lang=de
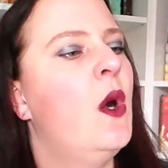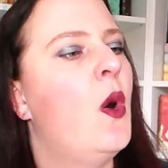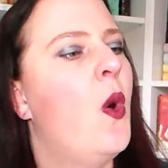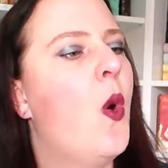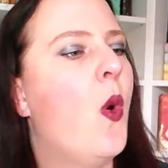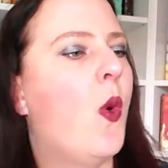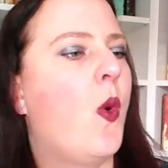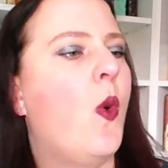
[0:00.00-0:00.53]

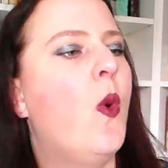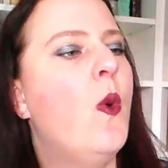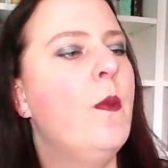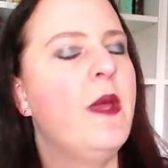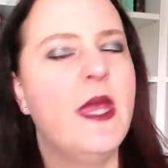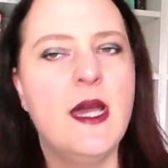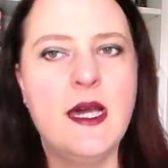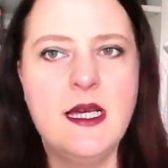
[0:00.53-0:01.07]

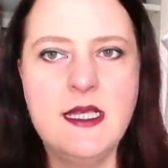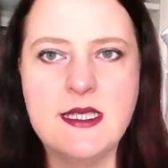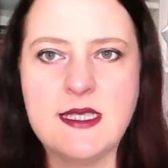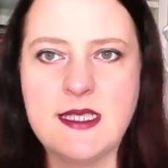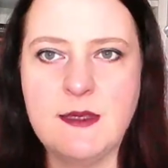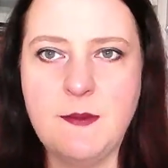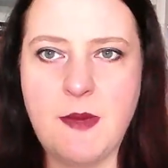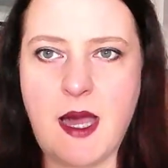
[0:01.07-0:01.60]
Horomia
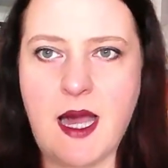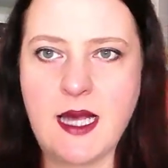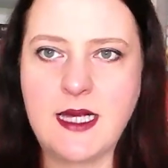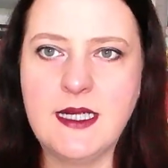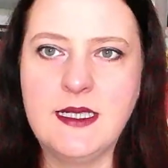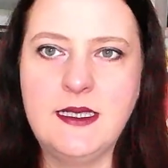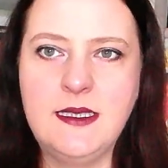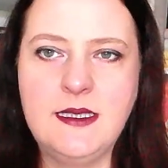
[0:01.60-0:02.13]
ist die
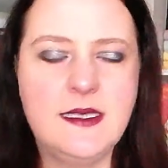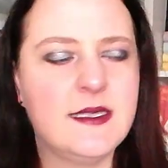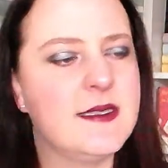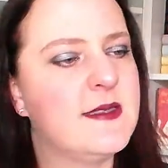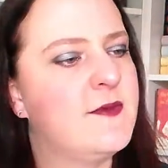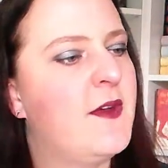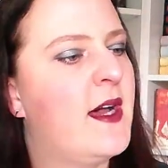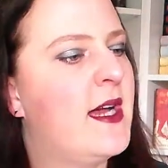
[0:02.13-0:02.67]
Marke.
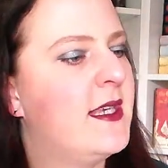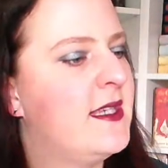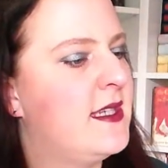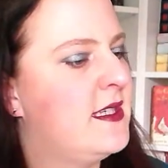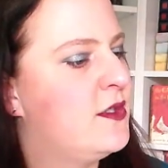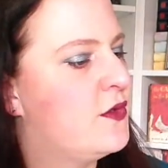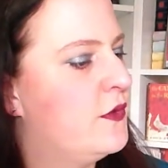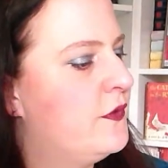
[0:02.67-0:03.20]
Es war
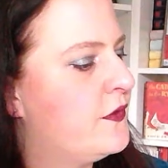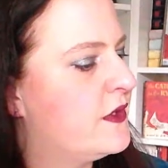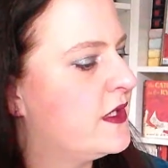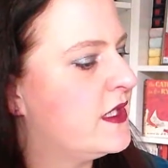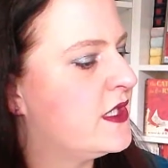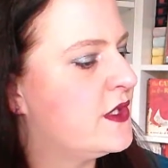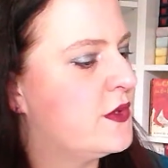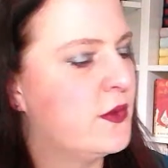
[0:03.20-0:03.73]
die
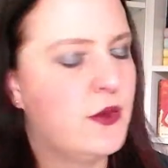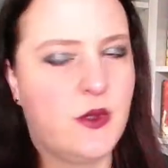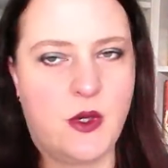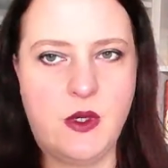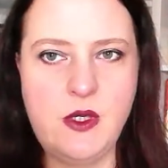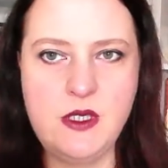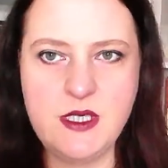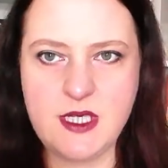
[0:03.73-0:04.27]
Duftrichtung
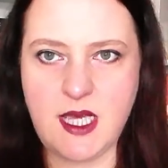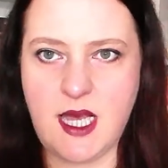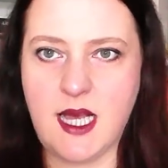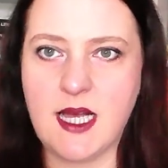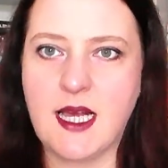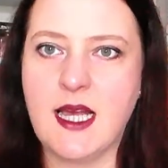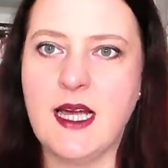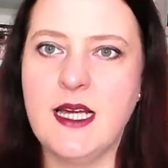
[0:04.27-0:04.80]
Gold
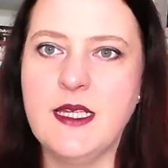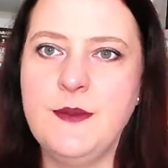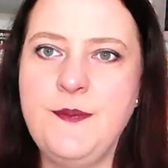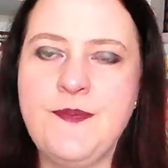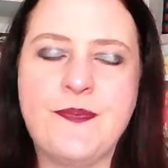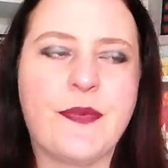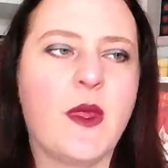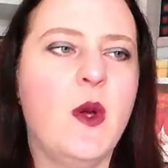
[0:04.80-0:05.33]
Argan.
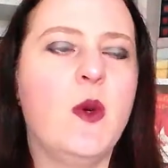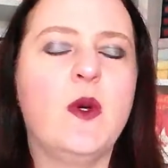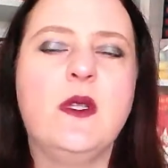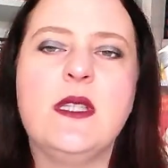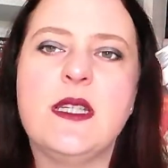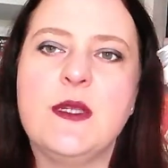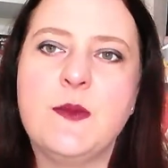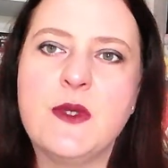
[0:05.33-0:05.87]

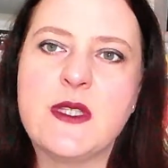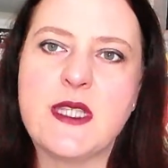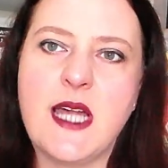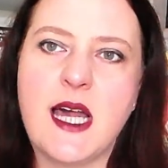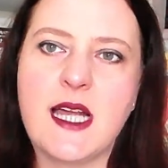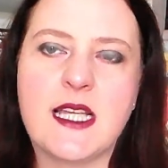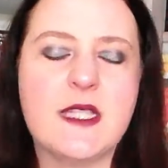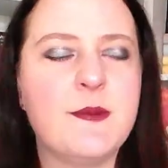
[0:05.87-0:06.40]
Und ich muss
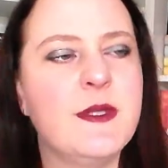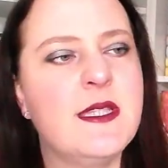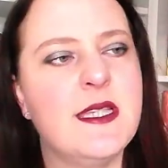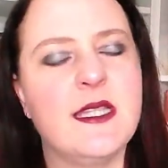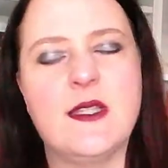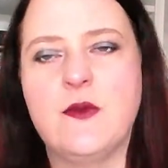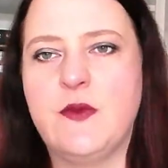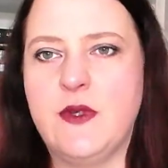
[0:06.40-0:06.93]
sagen, ich bin sehr
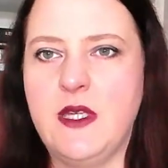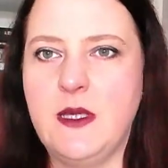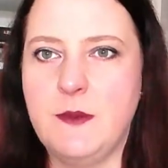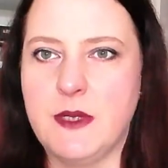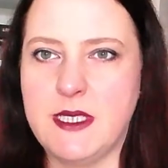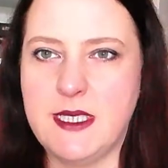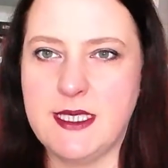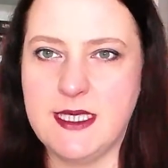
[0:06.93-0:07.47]
zufrieden
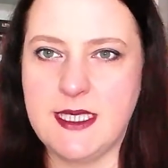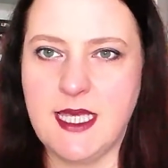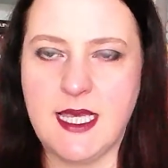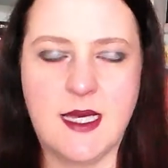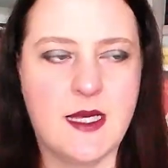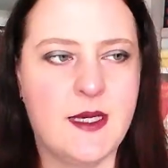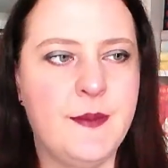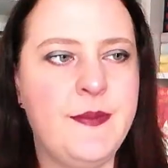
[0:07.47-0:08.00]
mit diesen
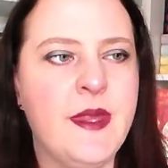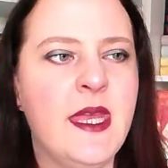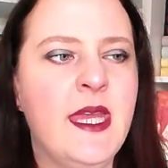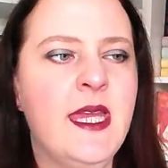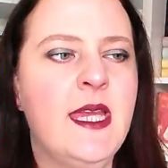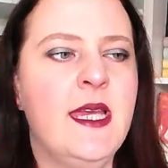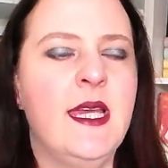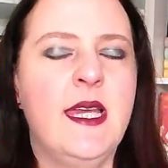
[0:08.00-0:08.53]
Dingern.
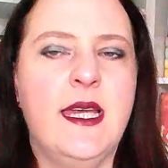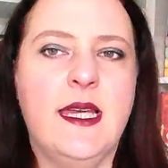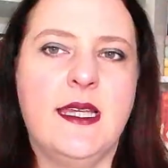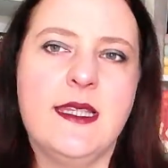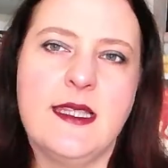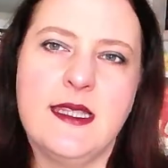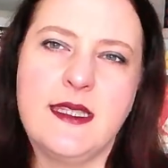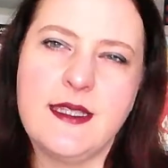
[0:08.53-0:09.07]

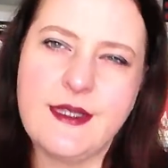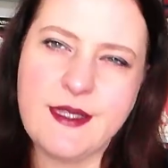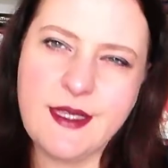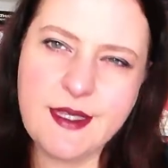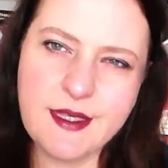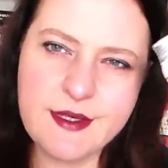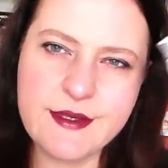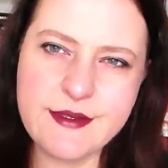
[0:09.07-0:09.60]

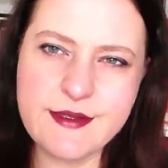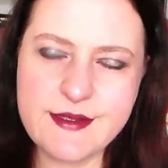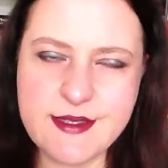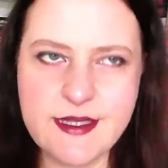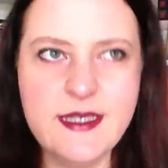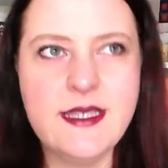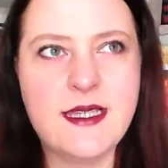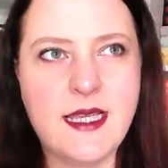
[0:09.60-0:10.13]
Die
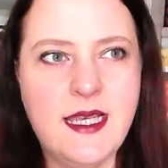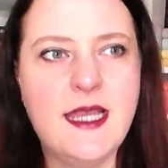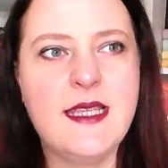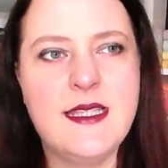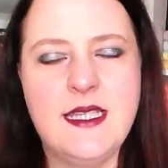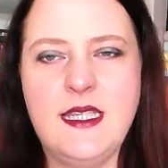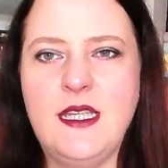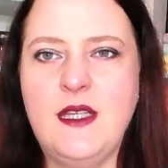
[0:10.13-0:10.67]
sind
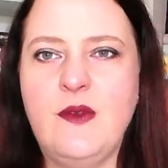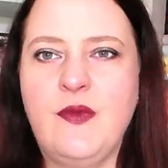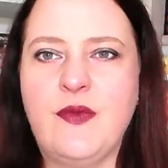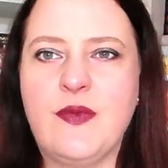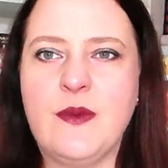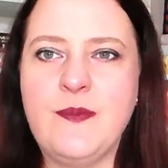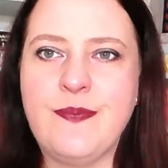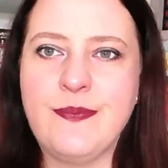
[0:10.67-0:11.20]

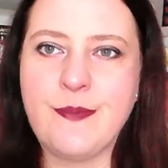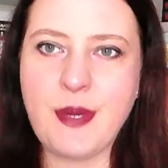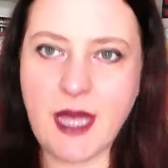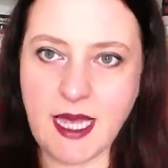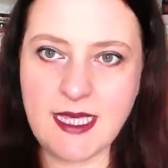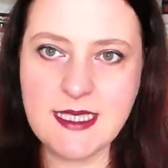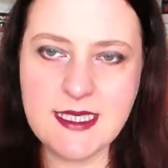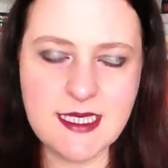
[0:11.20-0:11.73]
relativ
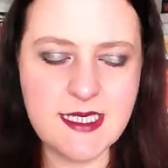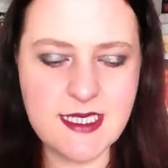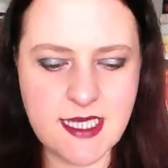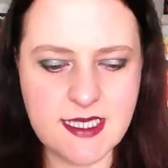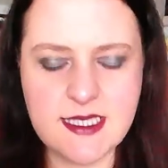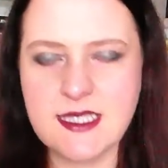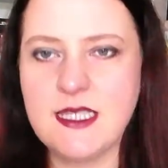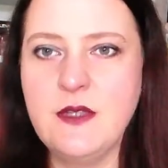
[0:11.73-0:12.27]

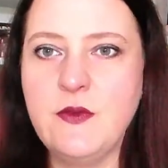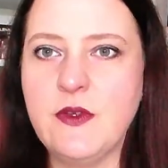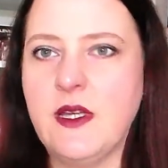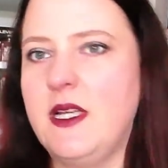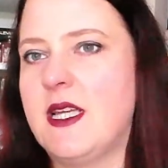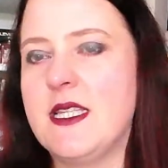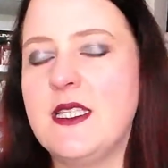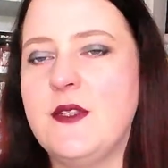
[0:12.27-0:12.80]
preisintensiv,
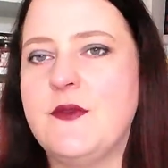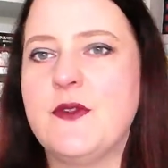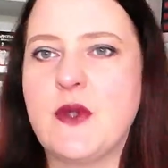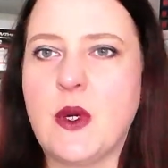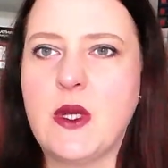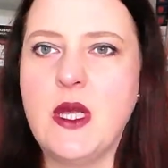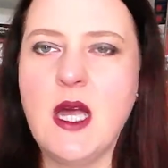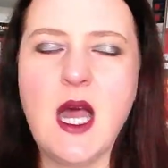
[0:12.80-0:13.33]
relativ
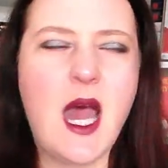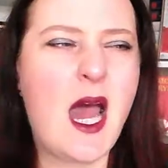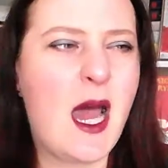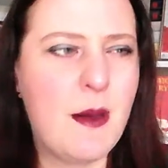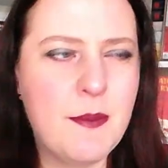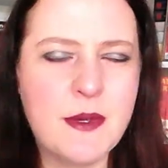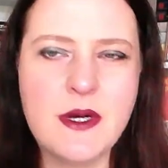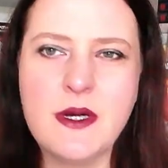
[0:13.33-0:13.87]
teuer,
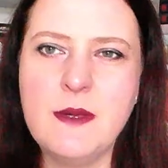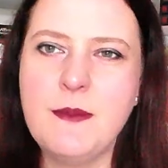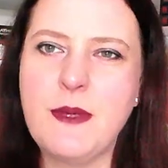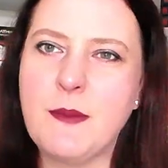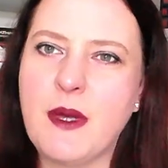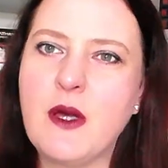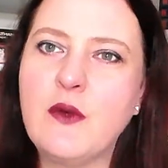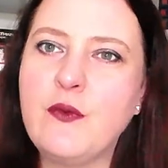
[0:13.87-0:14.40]
aber man
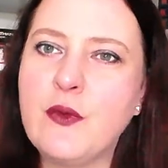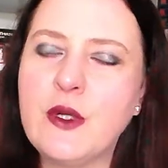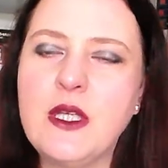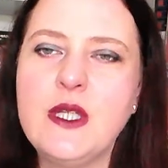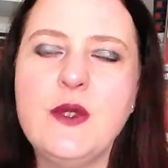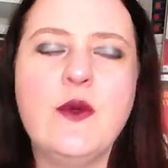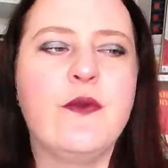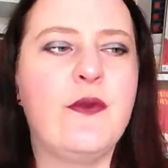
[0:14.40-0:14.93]
braucht
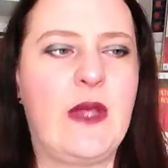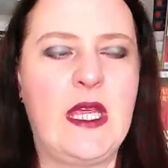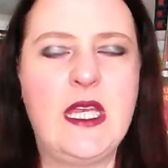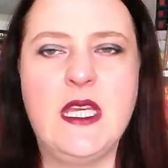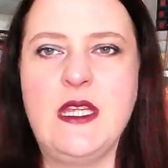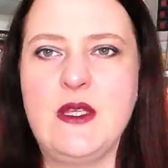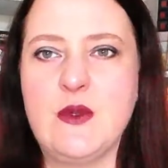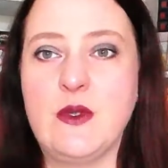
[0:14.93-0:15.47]
wirklich nur
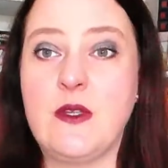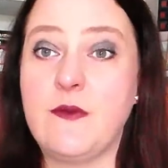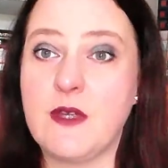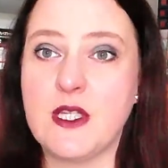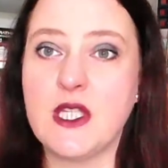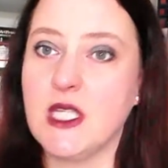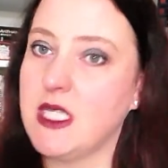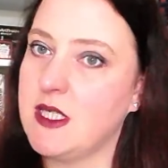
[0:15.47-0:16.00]
wenig und die
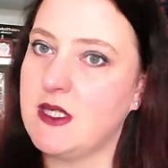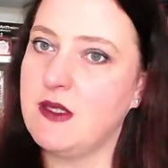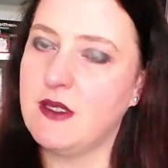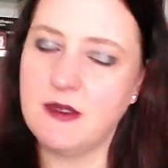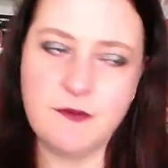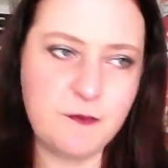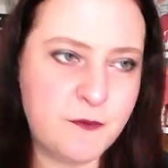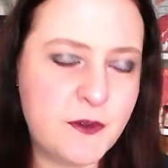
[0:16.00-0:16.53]
Wäsche riecht
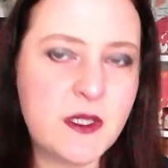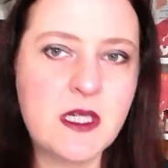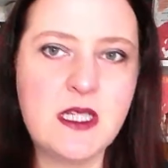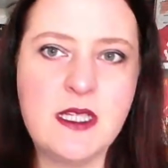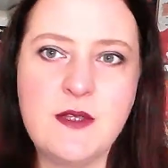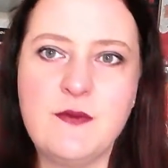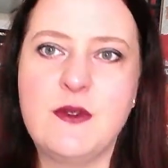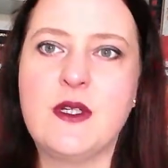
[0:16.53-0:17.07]

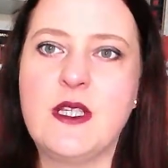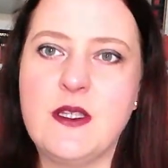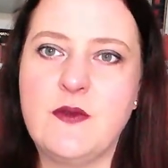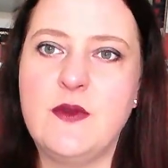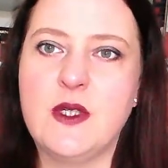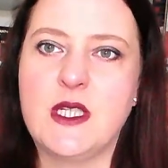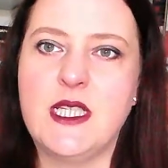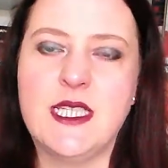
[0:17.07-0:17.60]
wirklich, wirklich,
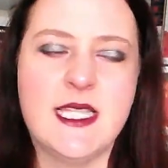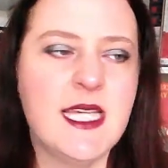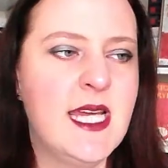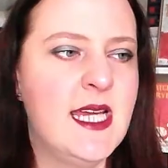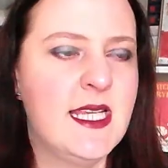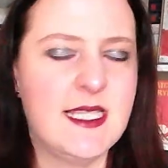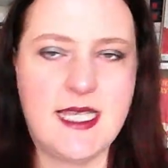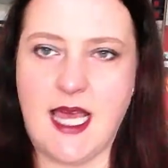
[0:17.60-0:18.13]
wirklich
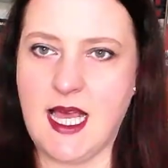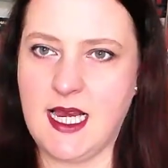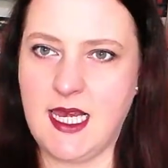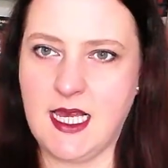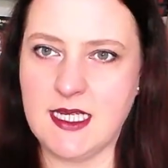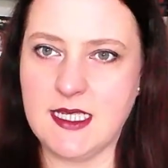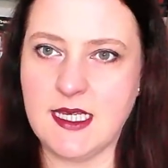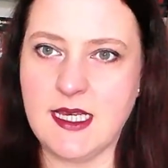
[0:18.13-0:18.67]

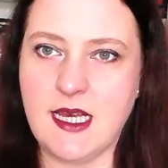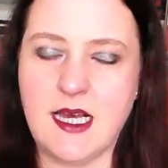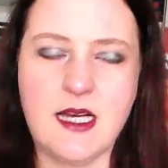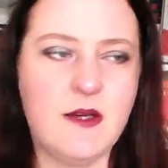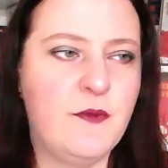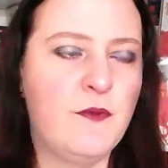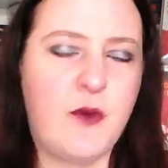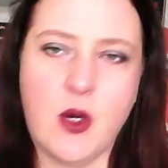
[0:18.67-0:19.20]
tagelang danach,
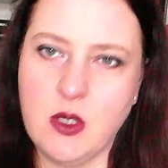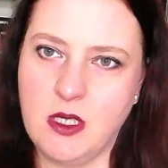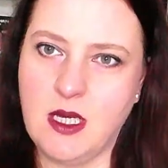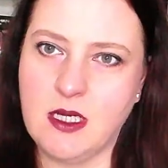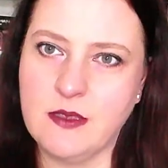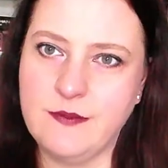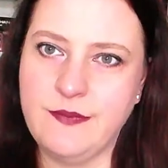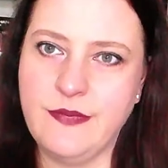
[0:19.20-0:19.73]
wochenlang.